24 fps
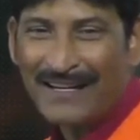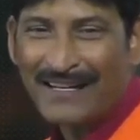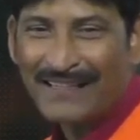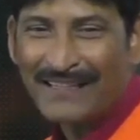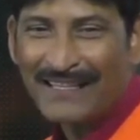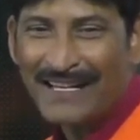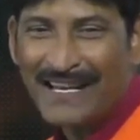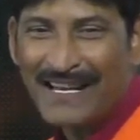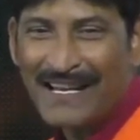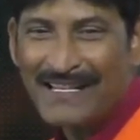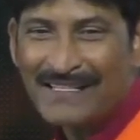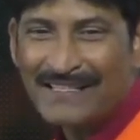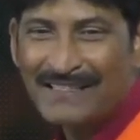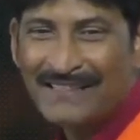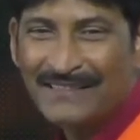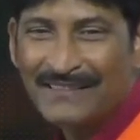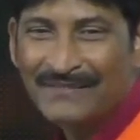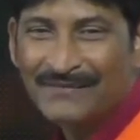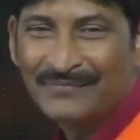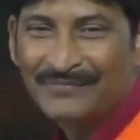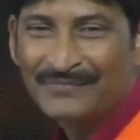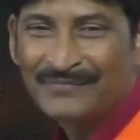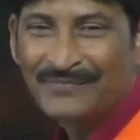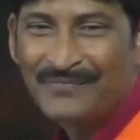रत्नेश
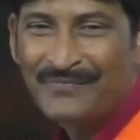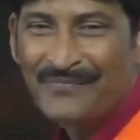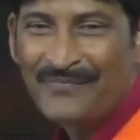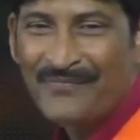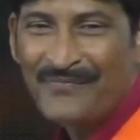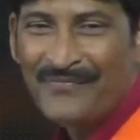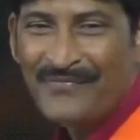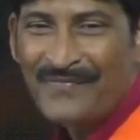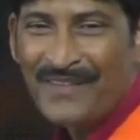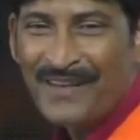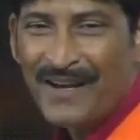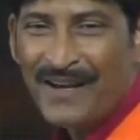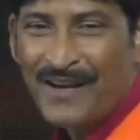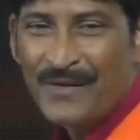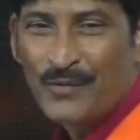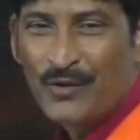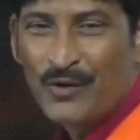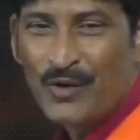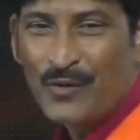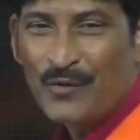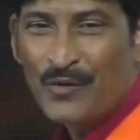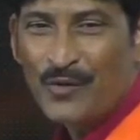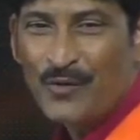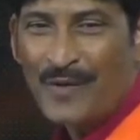
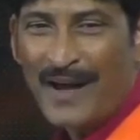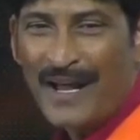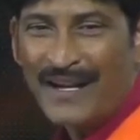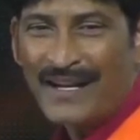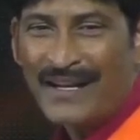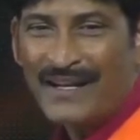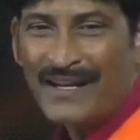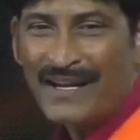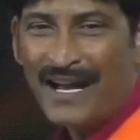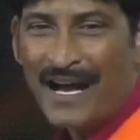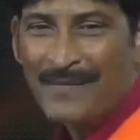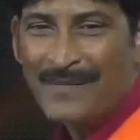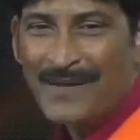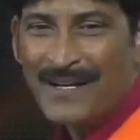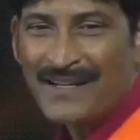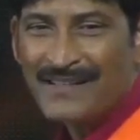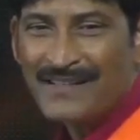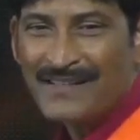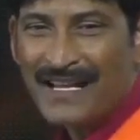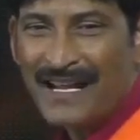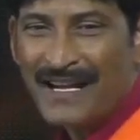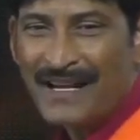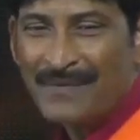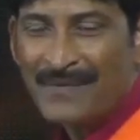पूनम कुमारी आमिर
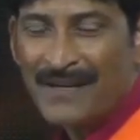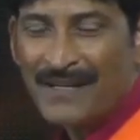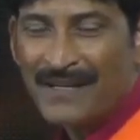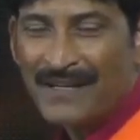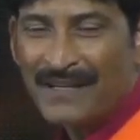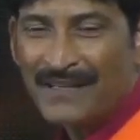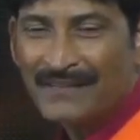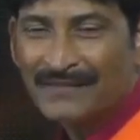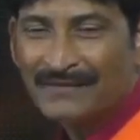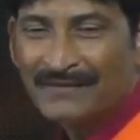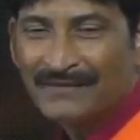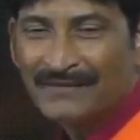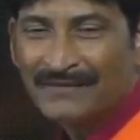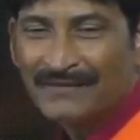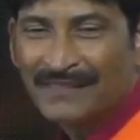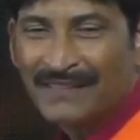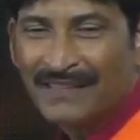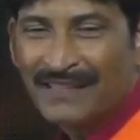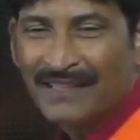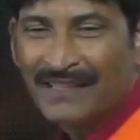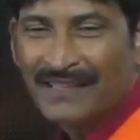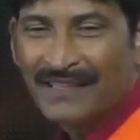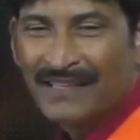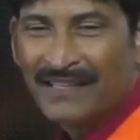अंसारी बेटा
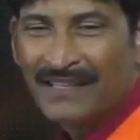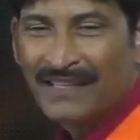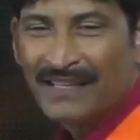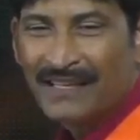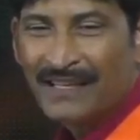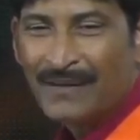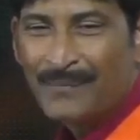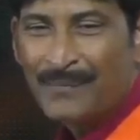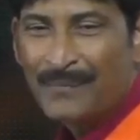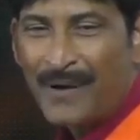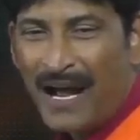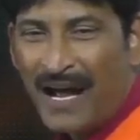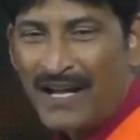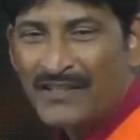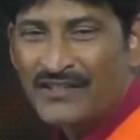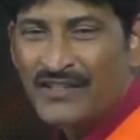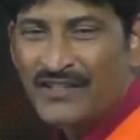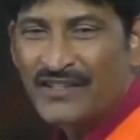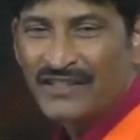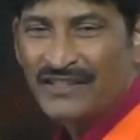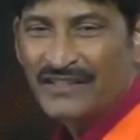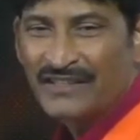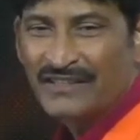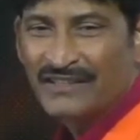
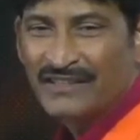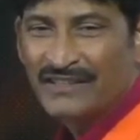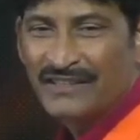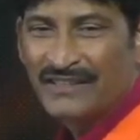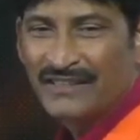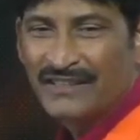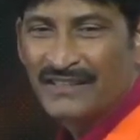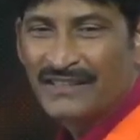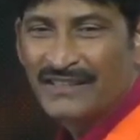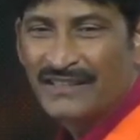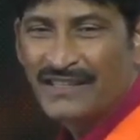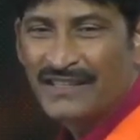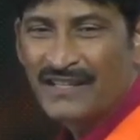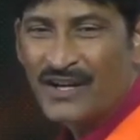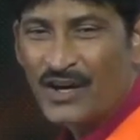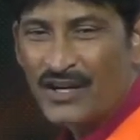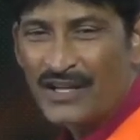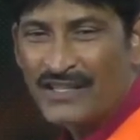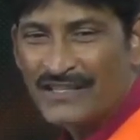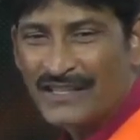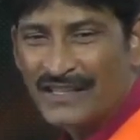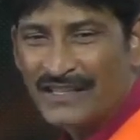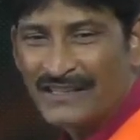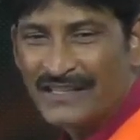प्राची और
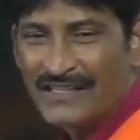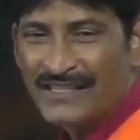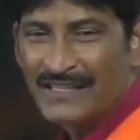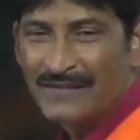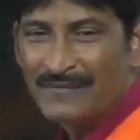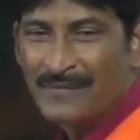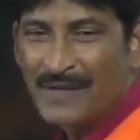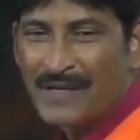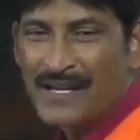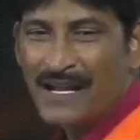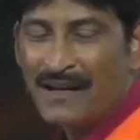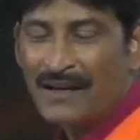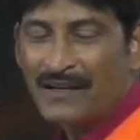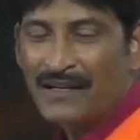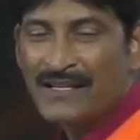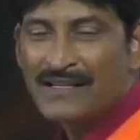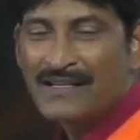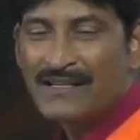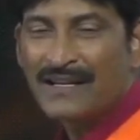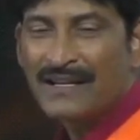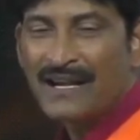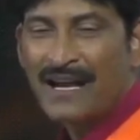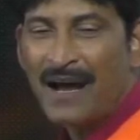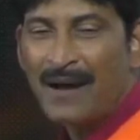चंद्रजीत भैया
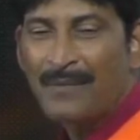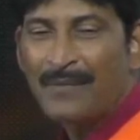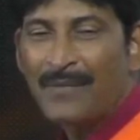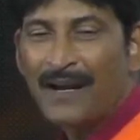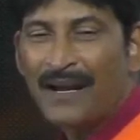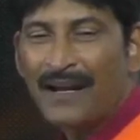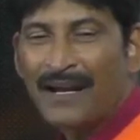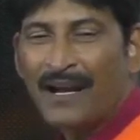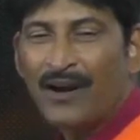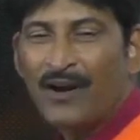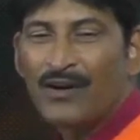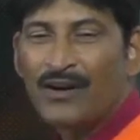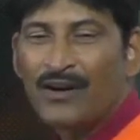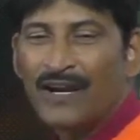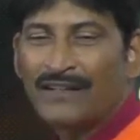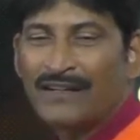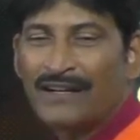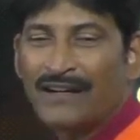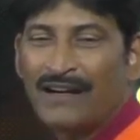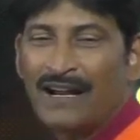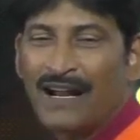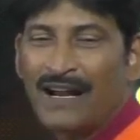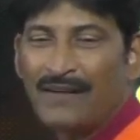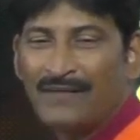किसी का नाम रह गया और
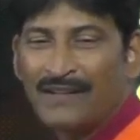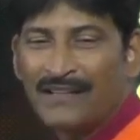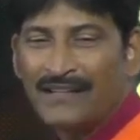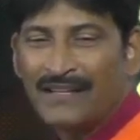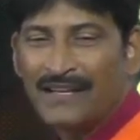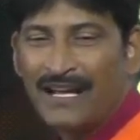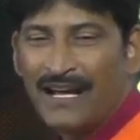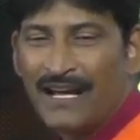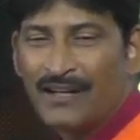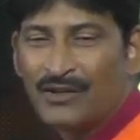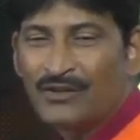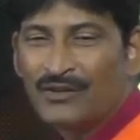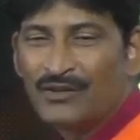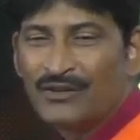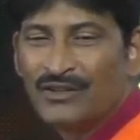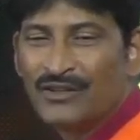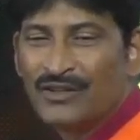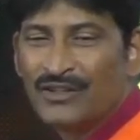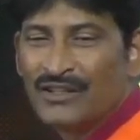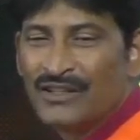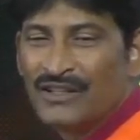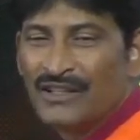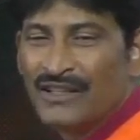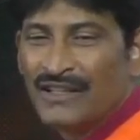डॉक्टर अरविंद यादव
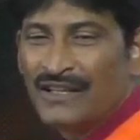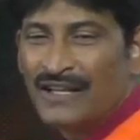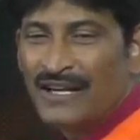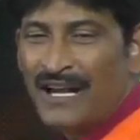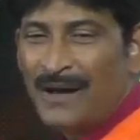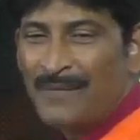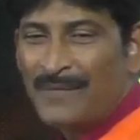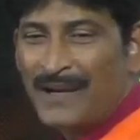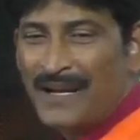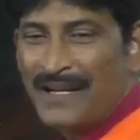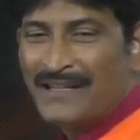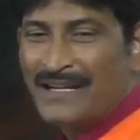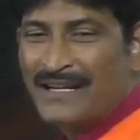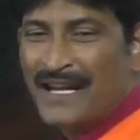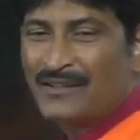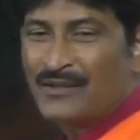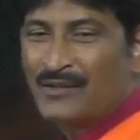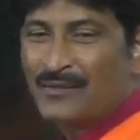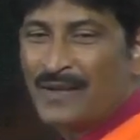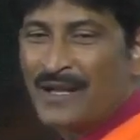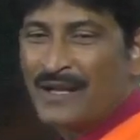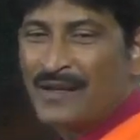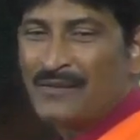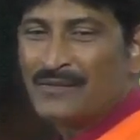नाम रह जाए तो
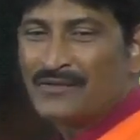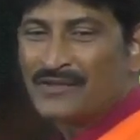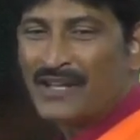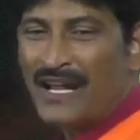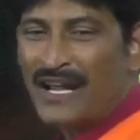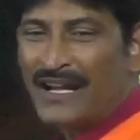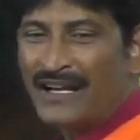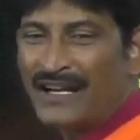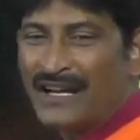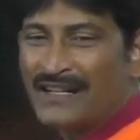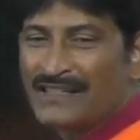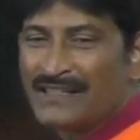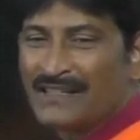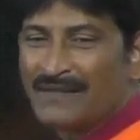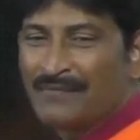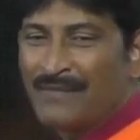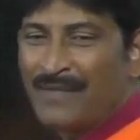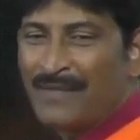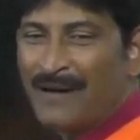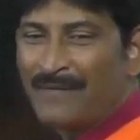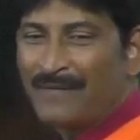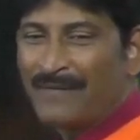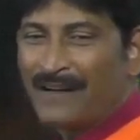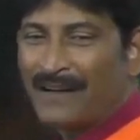भाई सारिका सिंह
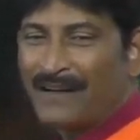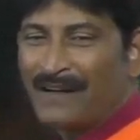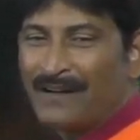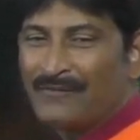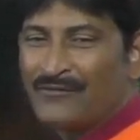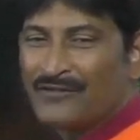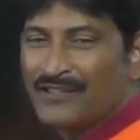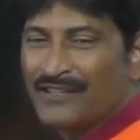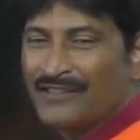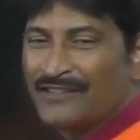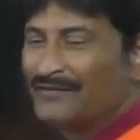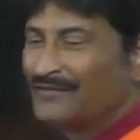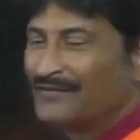माफ करना मुझे